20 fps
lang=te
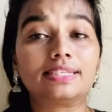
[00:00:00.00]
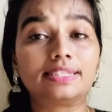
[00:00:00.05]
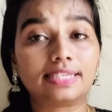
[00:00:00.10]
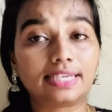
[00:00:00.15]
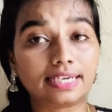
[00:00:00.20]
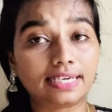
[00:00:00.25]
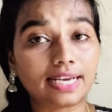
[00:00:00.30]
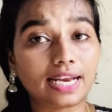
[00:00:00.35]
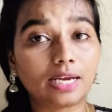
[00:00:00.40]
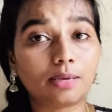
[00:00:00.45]

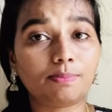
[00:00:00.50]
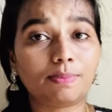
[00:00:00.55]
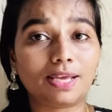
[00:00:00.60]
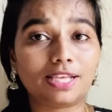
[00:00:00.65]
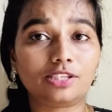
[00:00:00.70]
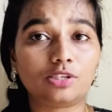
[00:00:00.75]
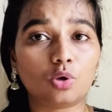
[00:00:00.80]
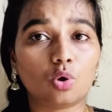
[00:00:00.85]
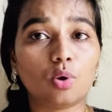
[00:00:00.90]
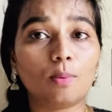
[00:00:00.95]
సిండేట్
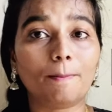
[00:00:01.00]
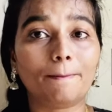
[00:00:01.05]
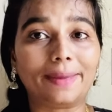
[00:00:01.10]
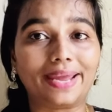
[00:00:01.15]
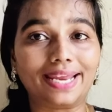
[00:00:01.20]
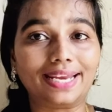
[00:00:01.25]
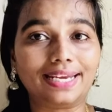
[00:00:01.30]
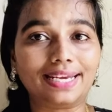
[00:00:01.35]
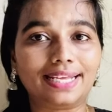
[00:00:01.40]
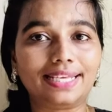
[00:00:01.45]
బేస్లో
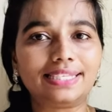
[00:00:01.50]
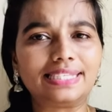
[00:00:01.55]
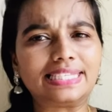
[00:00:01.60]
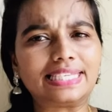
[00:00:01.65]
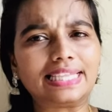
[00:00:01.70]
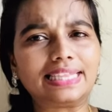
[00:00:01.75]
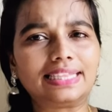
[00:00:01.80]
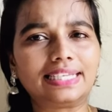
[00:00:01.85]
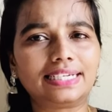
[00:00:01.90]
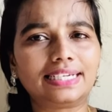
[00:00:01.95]
మెయిన్లీ
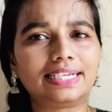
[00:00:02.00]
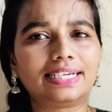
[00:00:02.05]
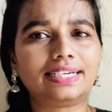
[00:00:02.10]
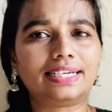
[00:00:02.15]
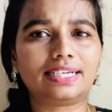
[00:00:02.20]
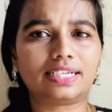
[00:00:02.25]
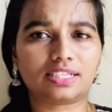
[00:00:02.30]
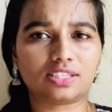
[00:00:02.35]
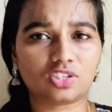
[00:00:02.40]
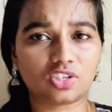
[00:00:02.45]
సింథటిక్
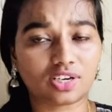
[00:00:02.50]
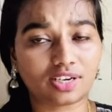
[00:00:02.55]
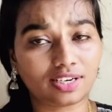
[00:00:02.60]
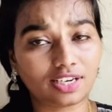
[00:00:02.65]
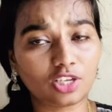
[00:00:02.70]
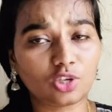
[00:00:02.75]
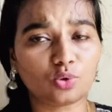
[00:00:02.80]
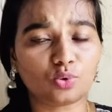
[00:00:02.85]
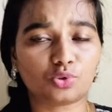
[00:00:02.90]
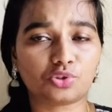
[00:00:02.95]

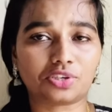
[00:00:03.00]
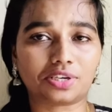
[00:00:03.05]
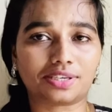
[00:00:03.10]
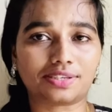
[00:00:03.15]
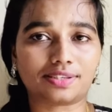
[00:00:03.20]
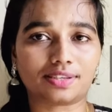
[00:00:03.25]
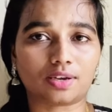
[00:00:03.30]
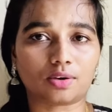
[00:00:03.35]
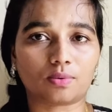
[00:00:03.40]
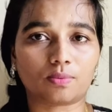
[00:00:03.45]
డిటర్జెంట్ని యూజ్
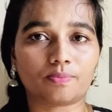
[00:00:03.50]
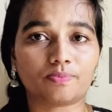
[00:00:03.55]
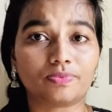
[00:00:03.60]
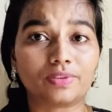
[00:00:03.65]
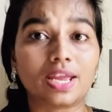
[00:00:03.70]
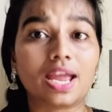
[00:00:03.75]
చేస్తారు